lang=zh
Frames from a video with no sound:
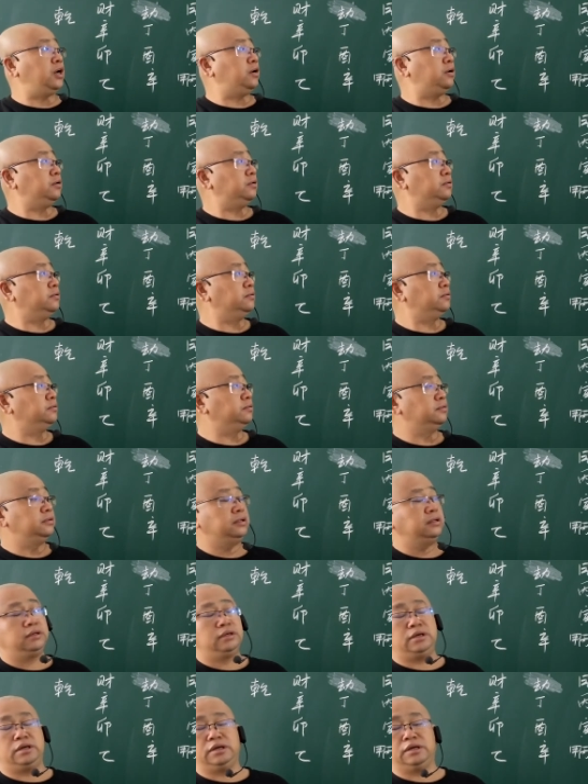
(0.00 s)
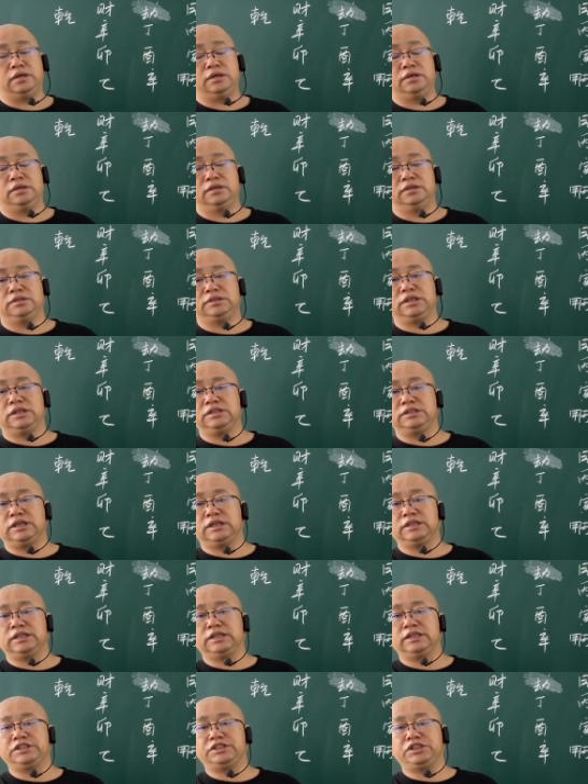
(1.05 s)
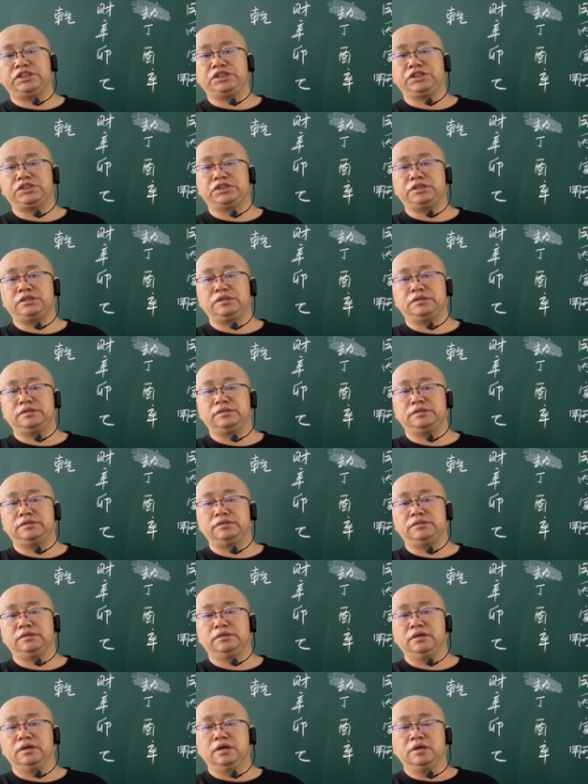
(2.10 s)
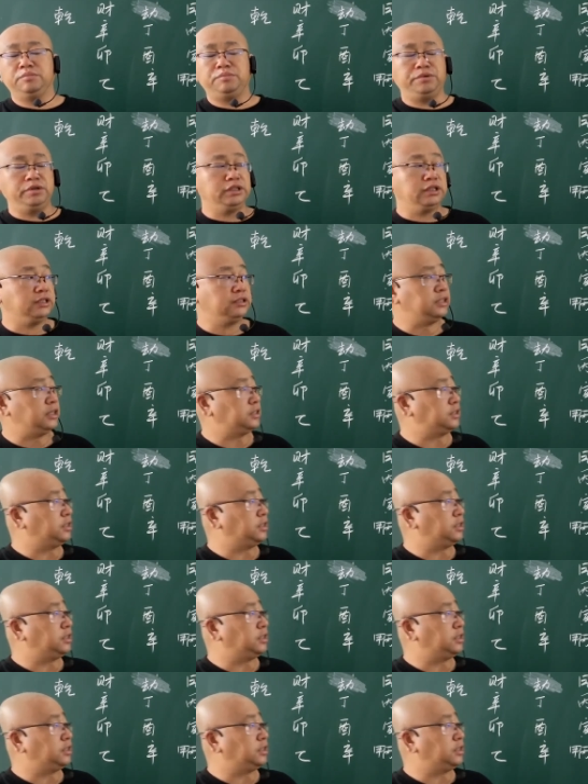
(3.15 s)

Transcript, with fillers: 啊，增强他的体质，不能再伤害他了。